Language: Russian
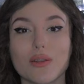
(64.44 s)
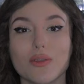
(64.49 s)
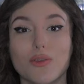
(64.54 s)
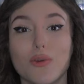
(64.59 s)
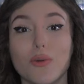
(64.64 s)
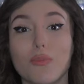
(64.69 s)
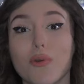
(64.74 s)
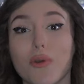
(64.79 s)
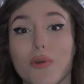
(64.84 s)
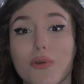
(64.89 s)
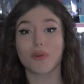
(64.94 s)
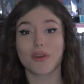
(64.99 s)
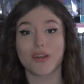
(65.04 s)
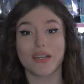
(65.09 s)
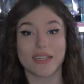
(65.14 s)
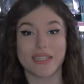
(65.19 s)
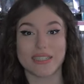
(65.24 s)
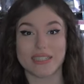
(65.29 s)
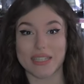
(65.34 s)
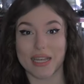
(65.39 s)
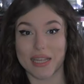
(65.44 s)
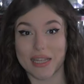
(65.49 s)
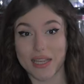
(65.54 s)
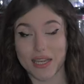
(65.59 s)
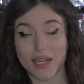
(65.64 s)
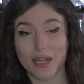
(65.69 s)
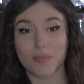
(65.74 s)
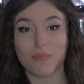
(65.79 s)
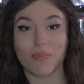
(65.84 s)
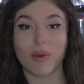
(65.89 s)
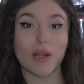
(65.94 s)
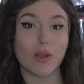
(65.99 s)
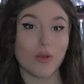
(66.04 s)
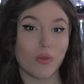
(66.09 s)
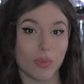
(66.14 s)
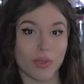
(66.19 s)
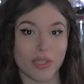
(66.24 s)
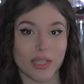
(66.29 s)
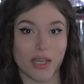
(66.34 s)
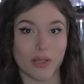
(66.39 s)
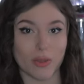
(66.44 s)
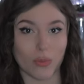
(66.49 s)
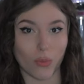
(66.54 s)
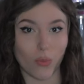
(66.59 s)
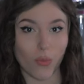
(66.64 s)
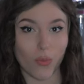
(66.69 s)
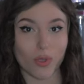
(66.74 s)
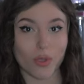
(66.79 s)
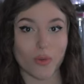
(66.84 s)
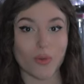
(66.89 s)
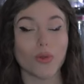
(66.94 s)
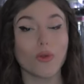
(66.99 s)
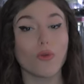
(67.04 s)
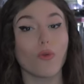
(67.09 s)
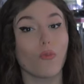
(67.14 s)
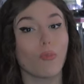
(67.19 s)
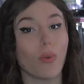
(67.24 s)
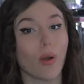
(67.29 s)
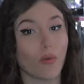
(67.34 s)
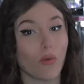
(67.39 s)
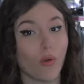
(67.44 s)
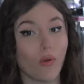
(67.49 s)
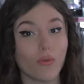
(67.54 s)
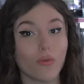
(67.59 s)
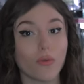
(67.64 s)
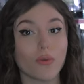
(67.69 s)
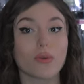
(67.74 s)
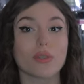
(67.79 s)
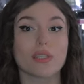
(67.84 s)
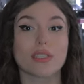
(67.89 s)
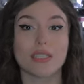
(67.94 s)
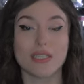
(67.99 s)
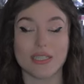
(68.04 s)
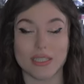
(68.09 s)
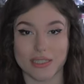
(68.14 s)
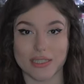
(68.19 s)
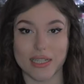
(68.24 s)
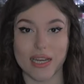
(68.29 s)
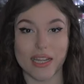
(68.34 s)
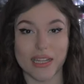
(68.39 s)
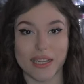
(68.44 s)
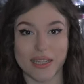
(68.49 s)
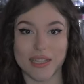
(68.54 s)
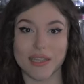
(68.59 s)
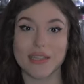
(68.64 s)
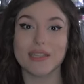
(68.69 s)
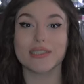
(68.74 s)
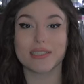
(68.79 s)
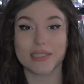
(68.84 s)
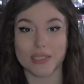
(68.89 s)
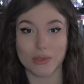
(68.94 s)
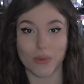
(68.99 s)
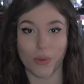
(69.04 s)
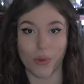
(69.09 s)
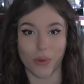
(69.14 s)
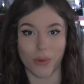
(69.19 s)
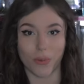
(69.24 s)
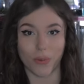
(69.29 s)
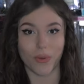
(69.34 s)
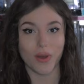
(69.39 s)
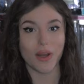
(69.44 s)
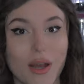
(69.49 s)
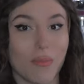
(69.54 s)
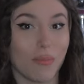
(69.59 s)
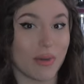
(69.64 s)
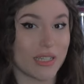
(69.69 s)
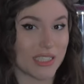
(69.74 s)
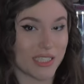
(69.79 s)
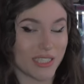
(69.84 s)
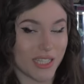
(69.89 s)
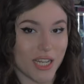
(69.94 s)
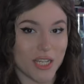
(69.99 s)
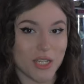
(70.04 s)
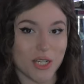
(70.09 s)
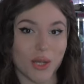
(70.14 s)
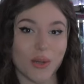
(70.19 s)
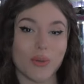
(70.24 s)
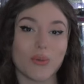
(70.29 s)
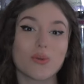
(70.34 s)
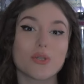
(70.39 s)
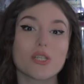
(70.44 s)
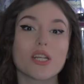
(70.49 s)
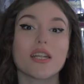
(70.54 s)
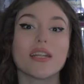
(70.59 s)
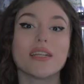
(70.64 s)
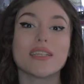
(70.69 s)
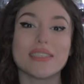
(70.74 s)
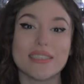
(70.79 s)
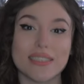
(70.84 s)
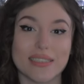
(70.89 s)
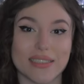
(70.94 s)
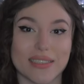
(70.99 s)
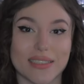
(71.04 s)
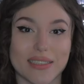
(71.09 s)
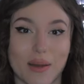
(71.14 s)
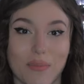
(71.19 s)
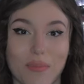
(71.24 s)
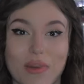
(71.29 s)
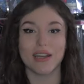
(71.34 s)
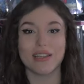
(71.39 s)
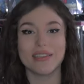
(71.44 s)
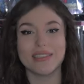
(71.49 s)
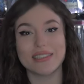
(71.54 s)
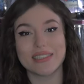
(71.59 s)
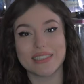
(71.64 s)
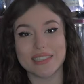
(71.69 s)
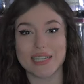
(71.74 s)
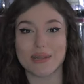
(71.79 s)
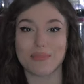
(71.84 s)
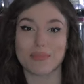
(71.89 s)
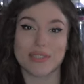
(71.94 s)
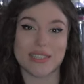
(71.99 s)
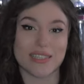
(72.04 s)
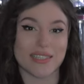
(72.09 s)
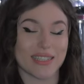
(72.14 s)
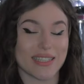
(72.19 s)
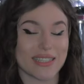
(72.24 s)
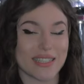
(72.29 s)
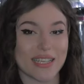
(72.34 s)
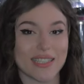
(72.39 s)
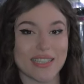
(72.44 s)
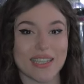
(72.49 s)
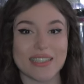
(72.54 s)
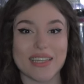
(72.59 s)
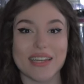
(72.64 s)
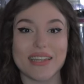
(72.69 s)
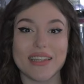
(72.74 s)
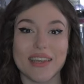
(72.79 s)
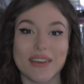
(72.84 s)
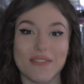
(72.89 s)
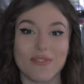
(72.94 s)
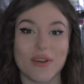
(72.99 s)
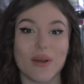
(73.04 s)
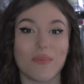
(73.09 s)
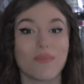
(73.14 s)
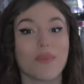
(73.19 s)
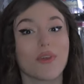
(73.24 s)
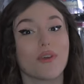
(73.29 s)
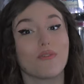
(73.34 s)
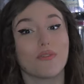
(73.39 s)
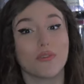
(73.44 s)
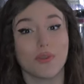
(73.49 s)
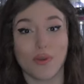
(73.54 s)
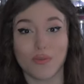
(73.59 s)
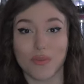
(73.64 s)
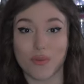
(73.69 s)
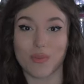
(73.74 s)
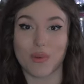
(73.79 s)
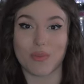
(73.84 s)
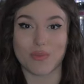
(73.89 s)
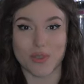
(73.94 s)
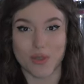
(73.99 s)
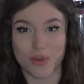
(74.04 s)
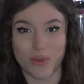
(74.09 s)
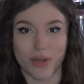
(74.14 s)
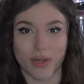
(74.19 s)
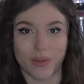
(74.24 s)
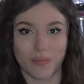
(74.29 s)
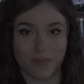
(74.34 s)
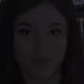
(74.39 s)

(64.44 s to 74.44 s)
Думаю, коллекционеры полюбят эту куклу и упаковку за детали и историю. Монстряшка уже летит к нам, не терпится рассказать о ней вам в новом обзоре.